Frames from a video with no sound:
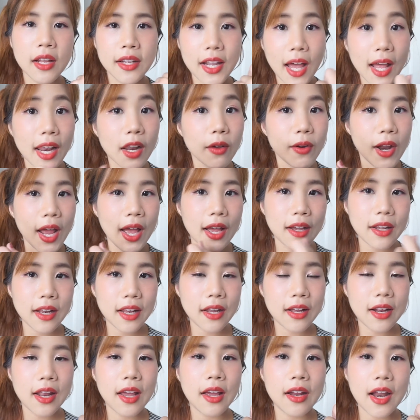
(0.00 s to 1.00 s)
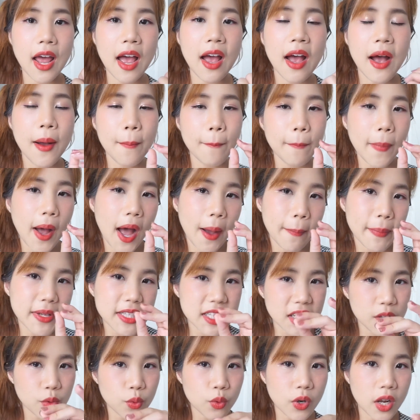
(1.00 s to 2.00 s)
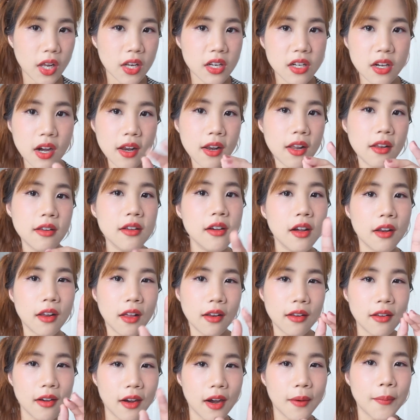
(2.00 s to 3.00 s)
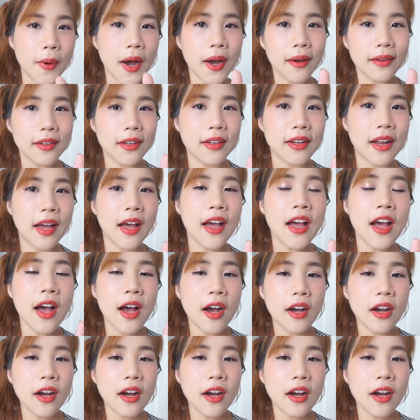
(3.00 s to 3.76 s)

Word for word: ถ้าเราทาเกลี่ยๆนะปากมันจะดูละเลื่อละเลื่อละเลื่อมากเลยนะ